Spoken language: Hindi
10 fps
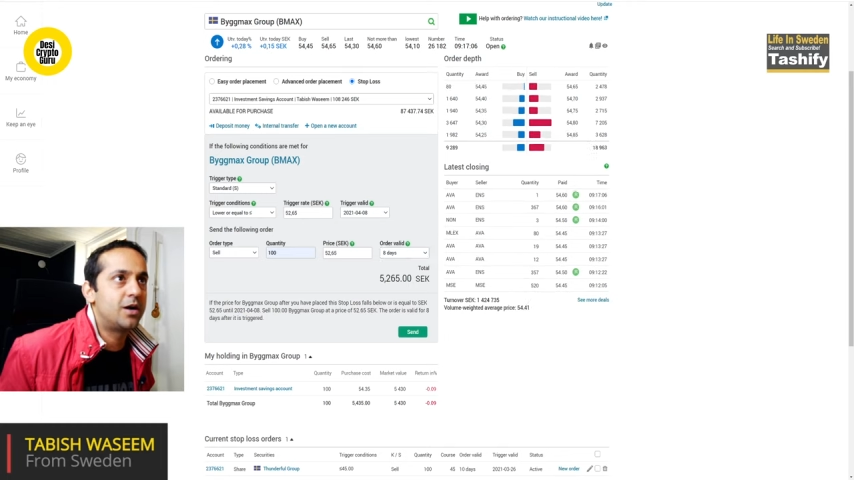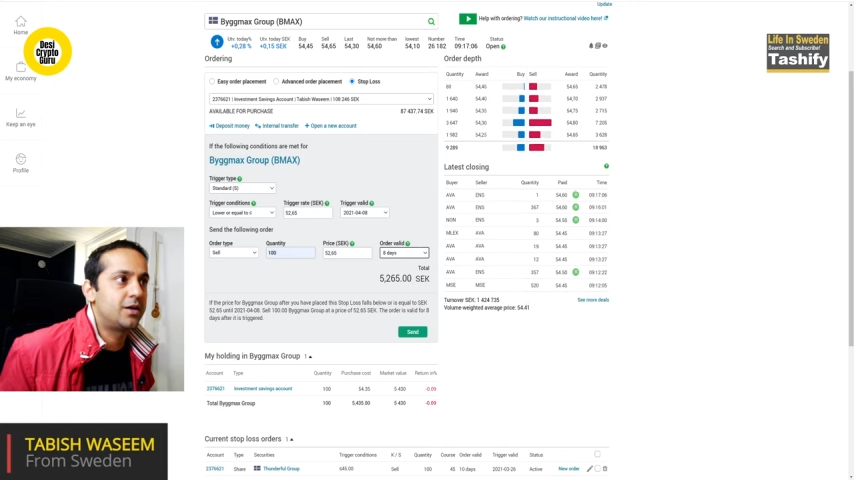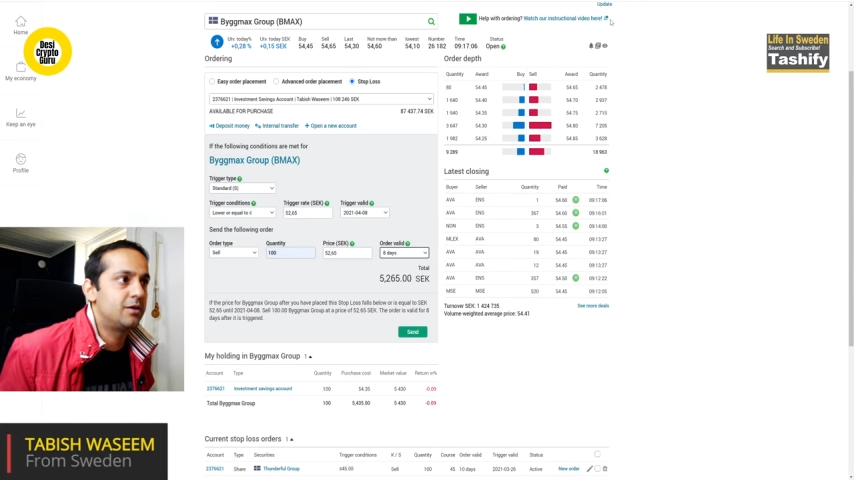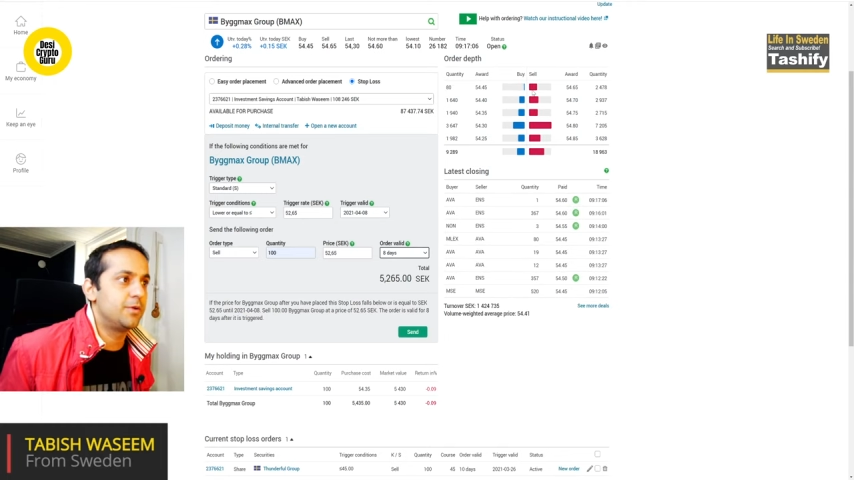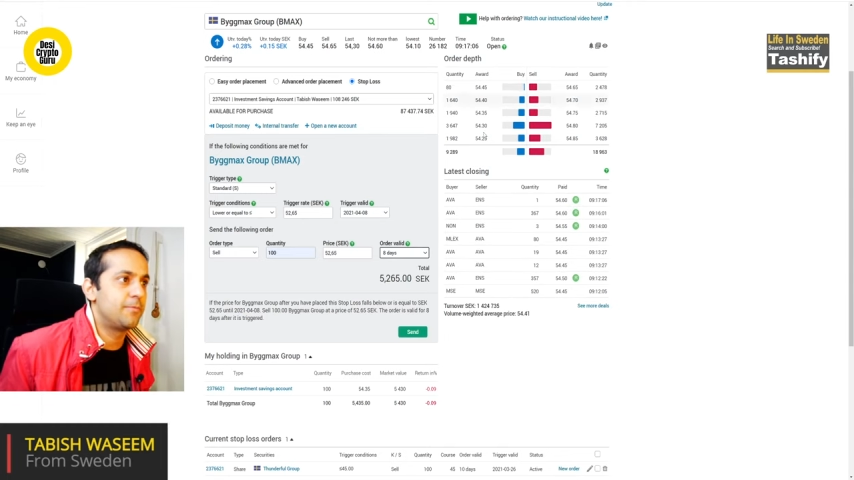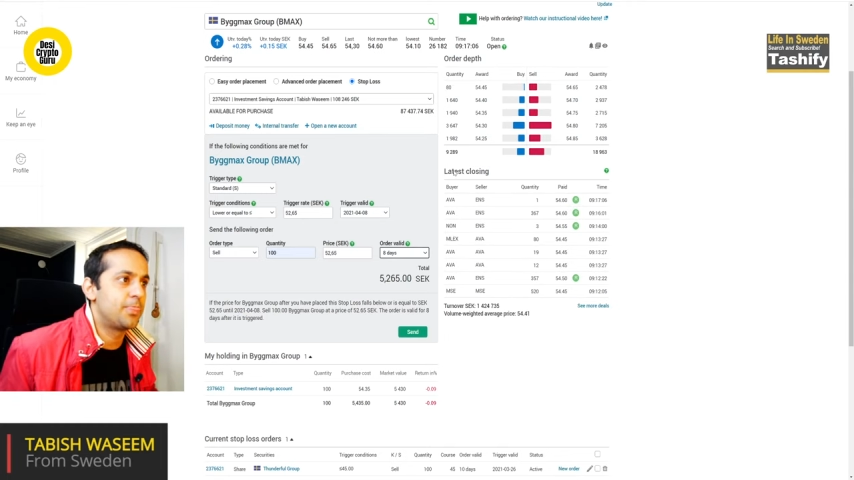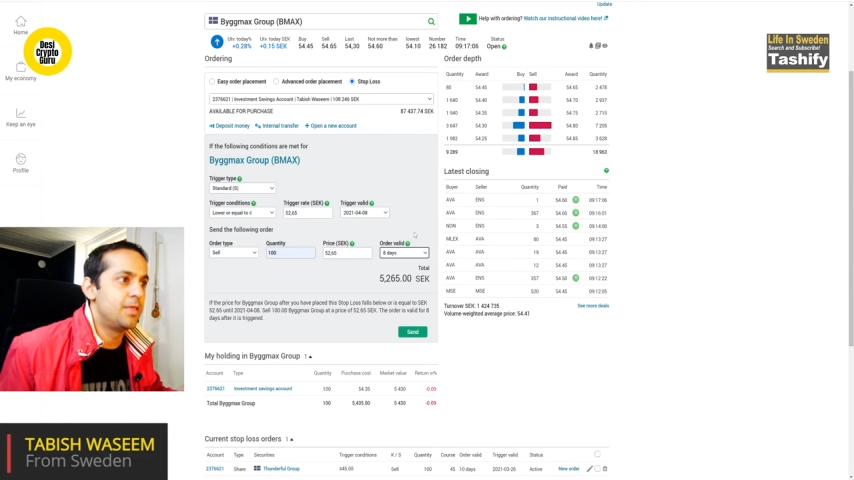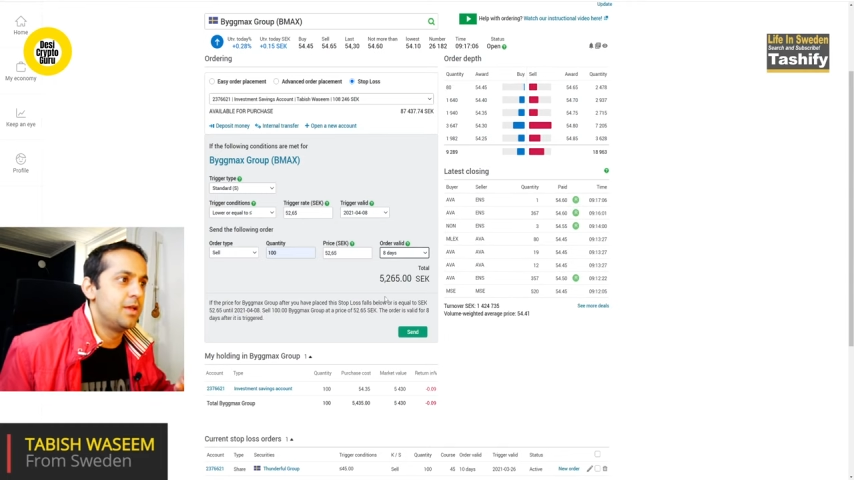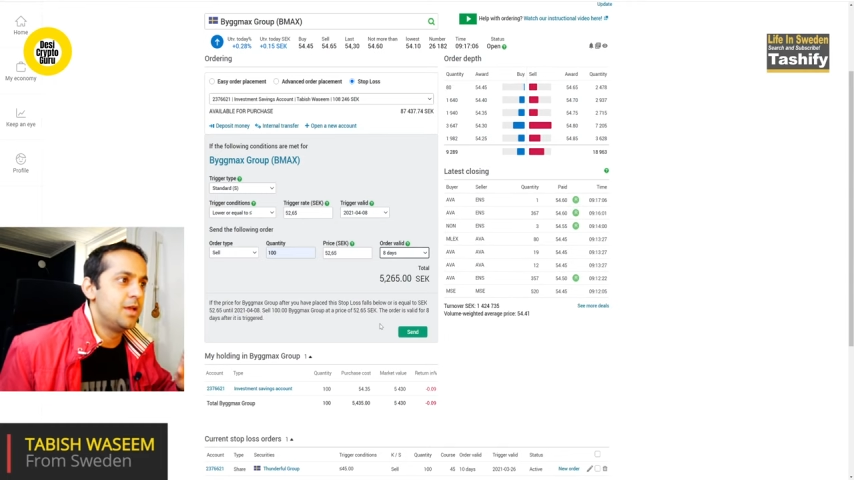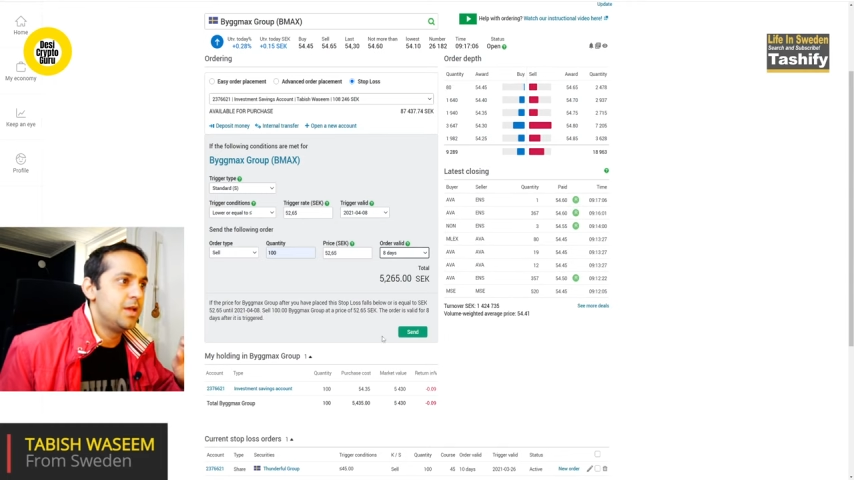मार्केट में
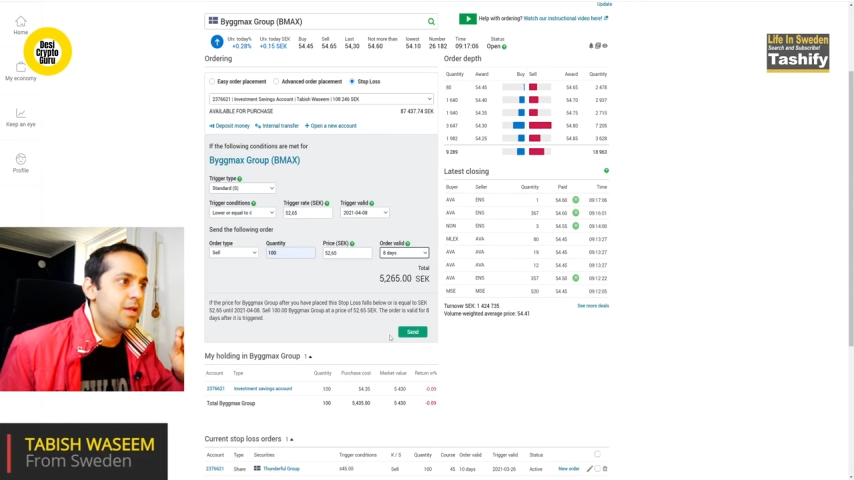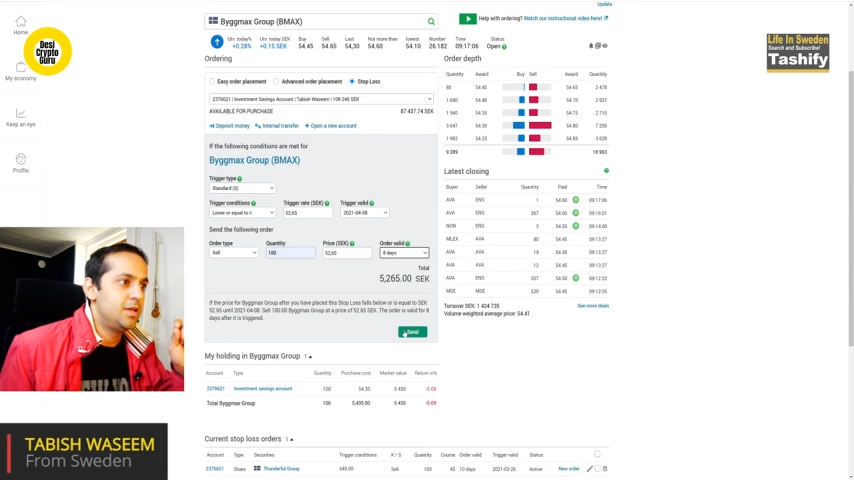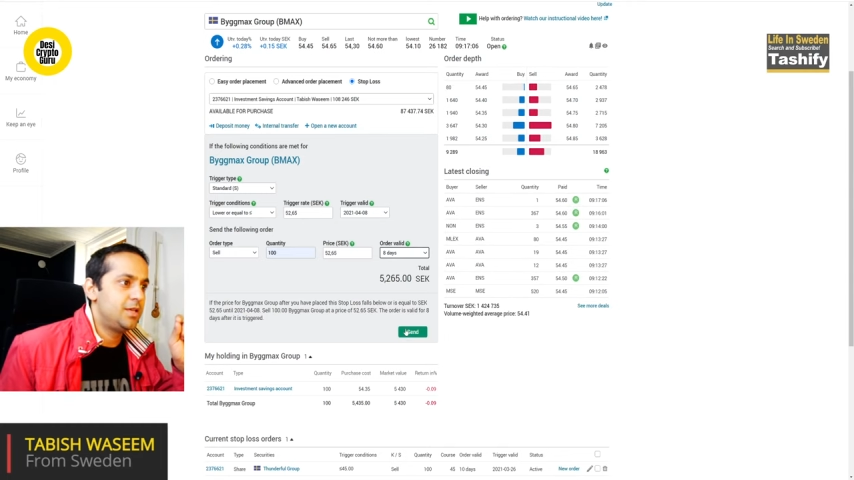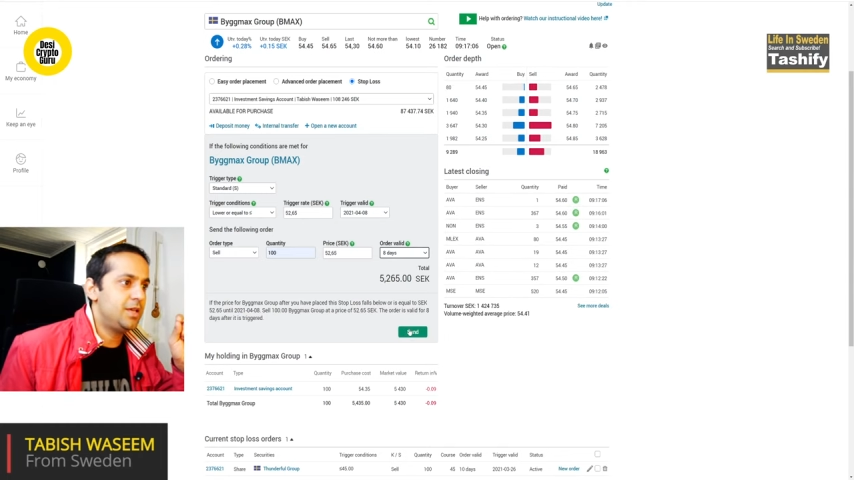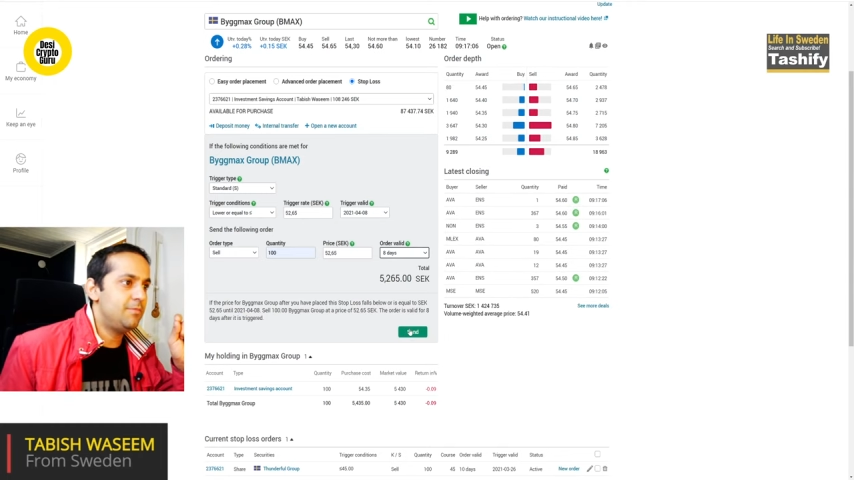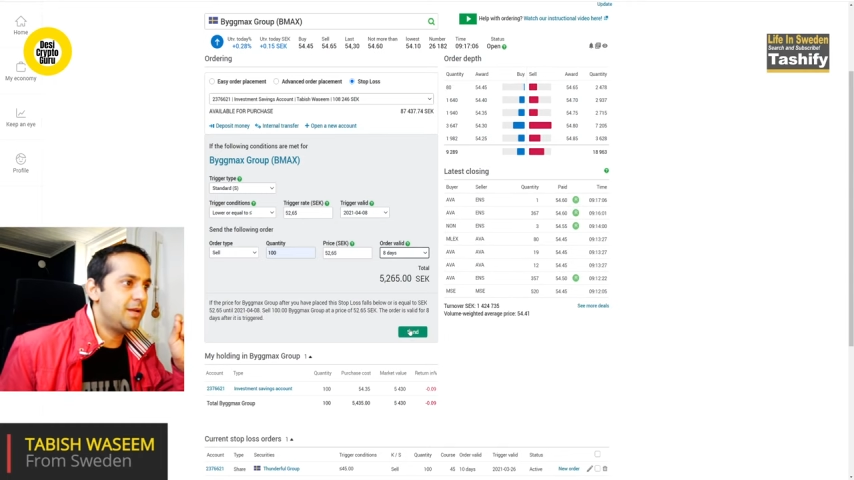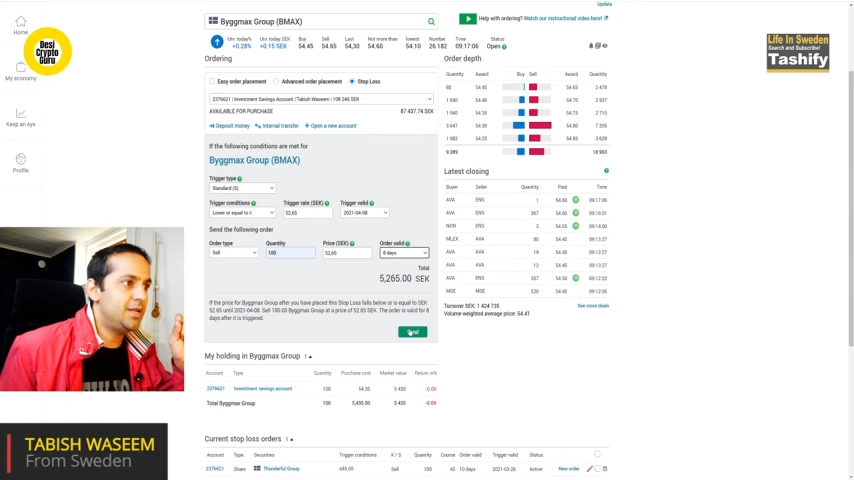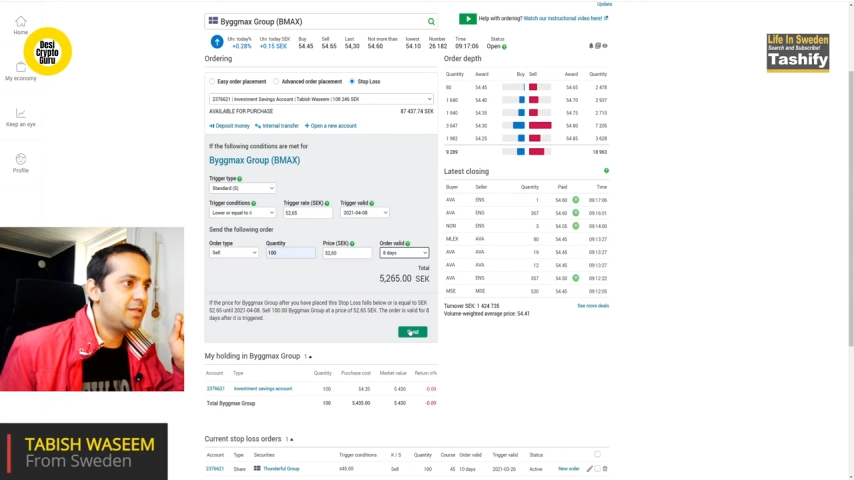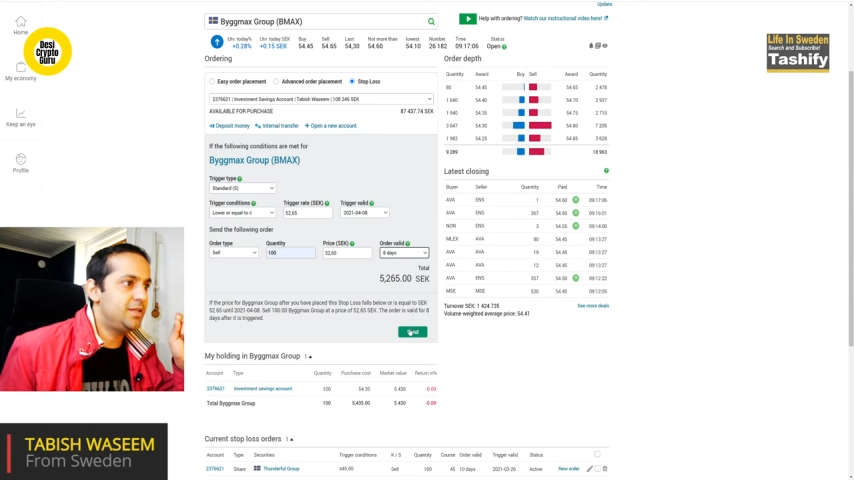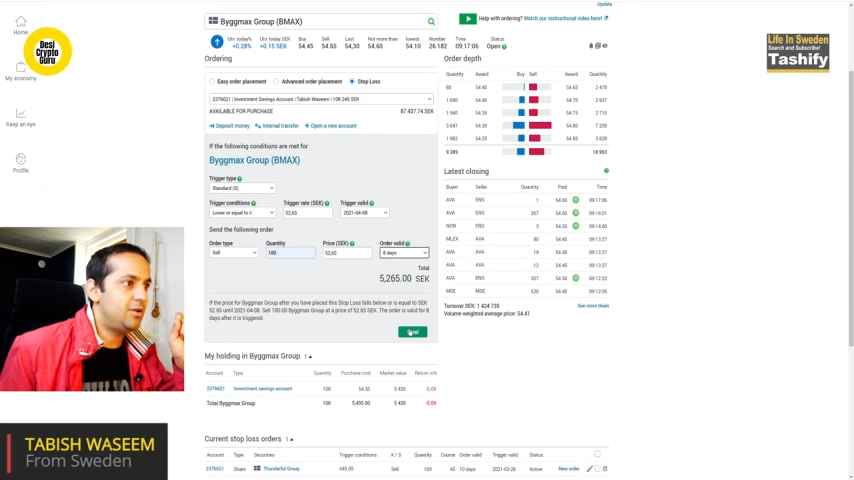ये
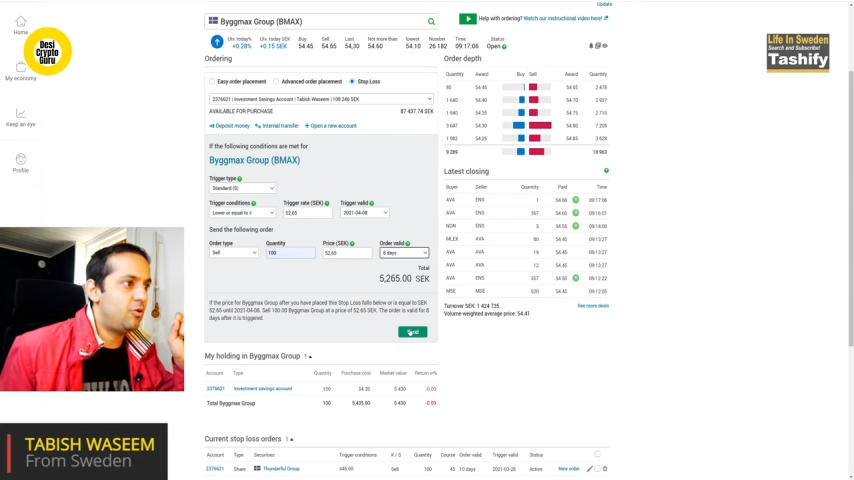मैंने जी